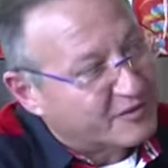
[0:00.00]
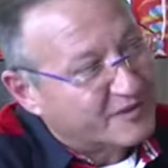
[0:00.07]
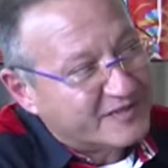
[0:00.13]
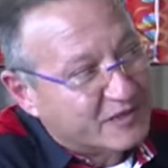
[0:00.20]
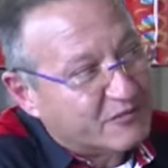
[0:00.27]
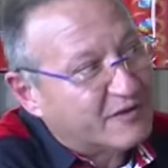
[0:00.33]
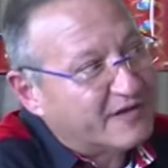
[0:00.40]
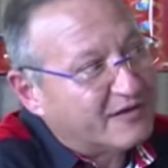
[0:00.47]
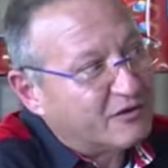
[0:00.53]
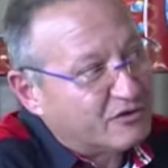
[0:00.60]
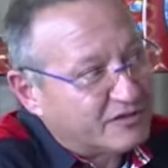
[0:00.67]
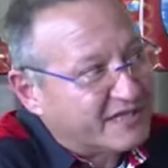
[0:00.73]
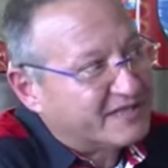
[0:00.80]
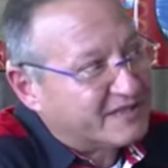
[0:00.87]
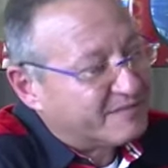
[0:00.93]
questi qua
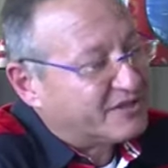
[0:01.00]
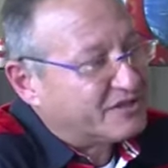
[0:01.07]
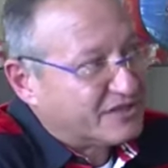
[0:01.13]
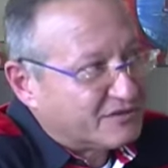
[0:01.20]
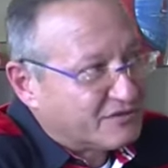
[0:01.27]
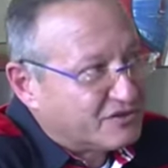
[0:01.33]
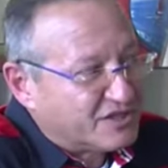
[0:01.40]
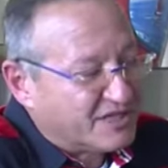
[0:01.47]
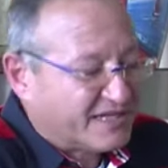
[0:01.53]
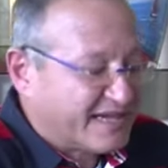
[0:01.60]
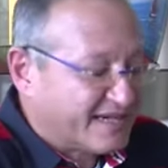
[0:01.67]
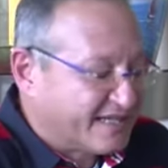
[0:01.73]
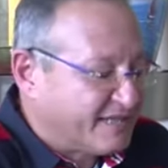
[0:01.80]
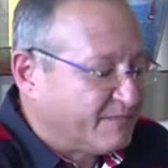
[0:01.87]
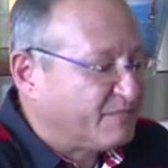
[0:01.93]
l'80% circa
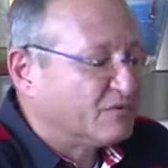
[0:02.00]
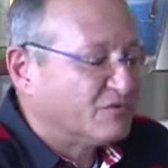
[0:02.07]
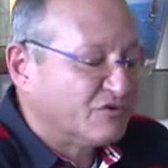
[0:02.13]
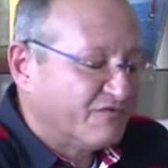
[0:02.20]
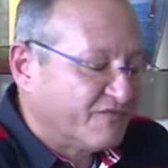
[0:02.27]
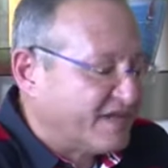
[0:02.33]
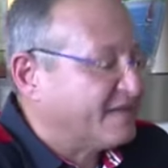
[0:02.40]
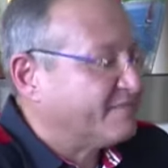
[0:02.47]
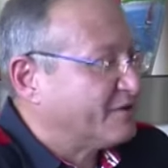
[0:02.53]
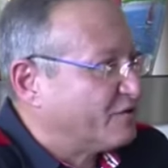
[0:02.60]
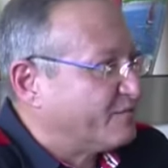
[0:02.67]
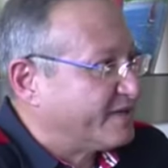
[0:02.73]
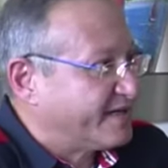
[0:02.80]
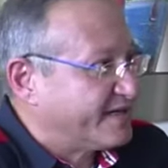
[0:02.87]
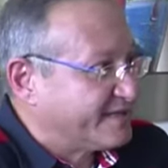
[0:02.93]
anche di più non viene mai
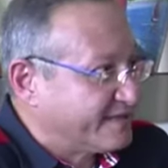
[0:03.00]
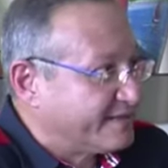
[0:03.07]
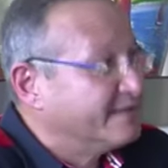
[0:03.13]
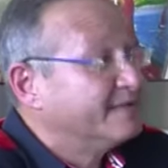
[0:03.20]
operata,